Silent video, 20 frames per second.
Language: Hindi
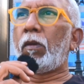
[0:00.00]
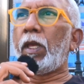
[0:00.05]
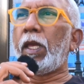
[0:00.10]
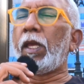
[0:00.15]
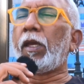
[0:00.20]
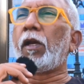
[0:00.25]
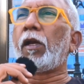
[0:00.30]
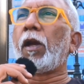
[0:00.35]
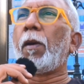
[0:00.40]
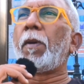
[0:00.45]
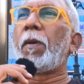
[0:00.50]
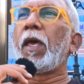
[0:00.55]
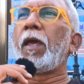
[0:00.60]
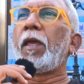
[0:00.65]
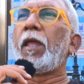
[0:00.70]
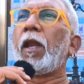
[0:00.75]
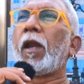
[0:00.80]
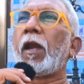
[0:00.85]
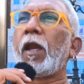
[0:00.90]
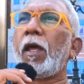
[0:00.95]
एक कपड़ा
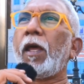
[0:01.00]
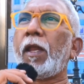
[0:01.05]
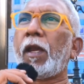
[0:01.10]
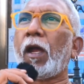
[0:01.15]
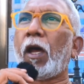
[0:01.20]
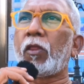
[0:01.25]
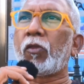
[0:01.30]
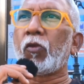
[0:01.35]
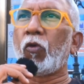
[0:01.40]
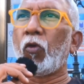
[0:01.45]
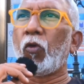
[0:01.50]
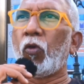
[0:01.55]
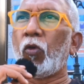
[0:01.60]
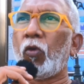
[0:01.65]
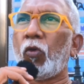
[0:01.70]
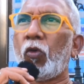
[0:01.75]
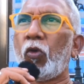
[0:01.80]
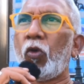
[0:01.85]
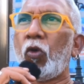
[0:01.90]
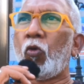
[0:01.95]
हिल रहा है रात को
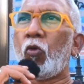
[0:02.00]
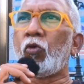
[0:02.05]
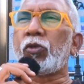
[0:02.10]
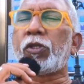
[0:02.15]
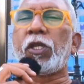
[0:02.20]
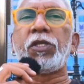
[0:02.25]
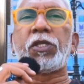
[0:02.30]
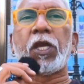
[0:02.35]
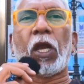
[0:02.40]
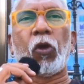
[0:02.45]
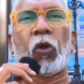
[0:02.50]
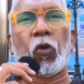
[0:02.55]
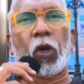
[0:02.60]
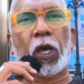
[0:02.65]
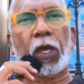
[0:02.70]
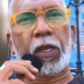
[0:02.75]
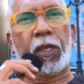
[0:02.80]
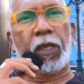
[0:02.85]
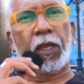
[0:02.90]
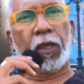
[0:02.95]
उसकी शेडो
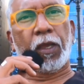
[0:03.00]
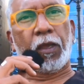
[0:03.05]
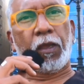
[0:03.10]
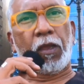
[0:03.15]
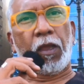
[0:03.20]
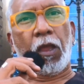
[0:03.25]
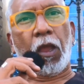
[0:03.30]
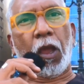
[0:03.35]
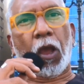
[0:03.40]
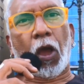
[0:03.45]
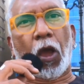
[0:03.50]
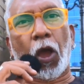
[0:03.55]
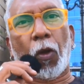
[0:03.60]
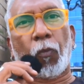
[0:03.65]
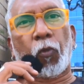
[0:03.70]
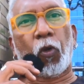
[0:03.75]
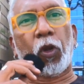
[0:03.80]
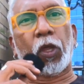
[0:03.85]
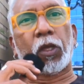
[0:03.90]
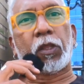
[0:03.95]
आ रही है
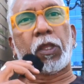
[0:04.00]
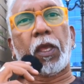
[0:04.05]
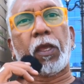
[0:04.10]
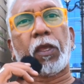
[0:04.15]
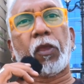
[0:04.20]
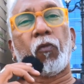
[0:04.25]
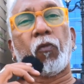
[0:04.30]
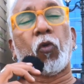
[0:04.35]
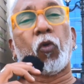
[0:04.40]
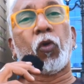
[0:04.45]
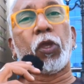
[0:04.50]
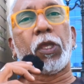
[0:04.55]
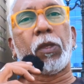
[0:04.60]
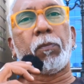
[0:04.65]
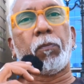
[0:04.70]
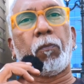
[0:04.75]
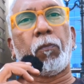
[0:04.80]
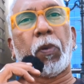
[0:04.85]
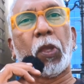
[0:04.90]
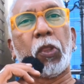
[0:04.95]
आपको लगता है कि वो कोई
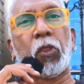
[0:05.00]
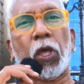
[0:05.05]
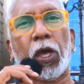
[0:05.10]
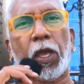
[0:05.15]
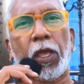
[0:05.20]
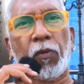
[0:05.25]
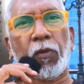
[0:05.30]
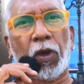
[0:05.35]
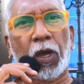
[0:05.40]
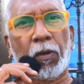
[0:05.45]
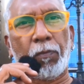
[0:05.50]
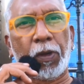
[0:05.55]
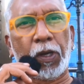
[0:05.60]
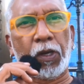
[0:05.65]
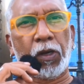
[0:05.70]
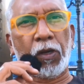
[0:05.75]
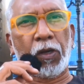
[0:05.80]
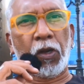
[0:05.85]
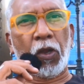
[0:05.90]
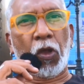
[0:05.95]
बंदा है वहां पर
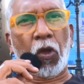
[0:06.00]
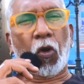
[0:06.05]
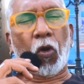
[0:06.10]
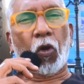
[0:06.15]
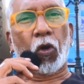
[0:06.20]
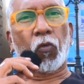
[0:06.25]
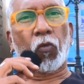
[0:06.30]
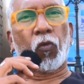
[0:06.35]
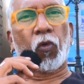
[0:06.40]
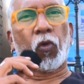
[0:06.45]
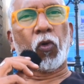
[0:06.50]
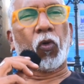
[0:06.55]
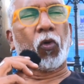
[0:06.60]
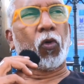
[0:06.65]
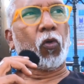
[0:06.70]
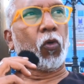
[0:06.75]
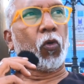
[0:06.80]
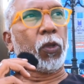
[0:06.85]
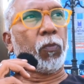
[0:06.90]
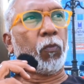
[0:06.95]
और वो
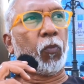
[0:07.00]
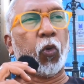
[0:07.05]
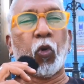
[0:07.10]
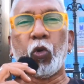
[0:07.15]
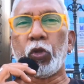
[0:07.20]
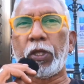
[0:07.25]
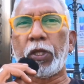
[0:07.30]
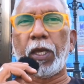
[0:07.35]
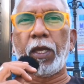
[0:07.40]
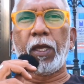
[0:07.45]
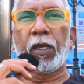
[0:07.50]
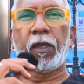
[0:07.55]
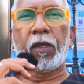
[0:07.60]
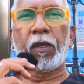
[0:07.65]
कोई भूत है